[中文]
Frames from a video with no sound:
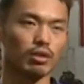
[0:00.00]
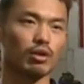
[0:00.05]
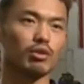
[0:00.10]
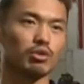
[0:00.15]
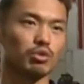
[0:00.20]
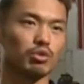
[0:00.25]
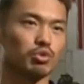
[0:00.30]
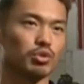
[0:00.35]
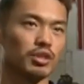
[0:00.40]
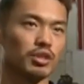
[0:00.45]

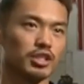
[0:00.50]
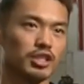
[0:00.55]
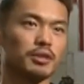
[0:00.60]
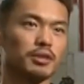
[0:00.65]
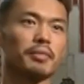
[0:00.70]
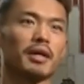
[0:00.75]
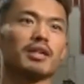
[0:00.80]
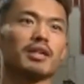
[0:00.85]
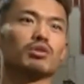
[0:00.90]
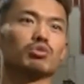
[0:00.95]
拿到了就
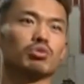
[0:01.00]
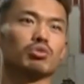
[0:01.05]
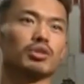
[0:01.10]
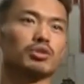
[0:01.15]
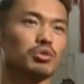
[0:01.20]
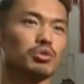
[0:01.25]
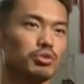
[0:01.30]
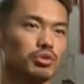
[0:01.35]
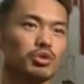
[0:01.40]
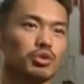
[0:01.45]
觉得心满
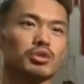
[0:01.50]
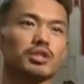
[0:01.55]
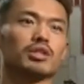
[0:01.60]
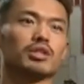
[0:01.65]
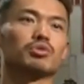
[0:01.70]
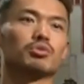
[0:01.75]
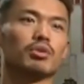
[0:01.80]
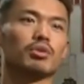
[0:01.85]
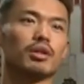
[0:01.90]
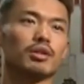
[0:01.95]
意足了就
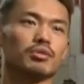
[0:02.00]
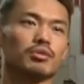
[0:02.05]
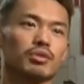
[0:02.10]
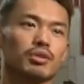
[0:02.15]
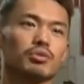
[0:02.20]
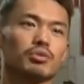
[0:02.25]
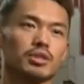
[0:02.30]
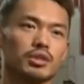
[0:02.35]
就结束了。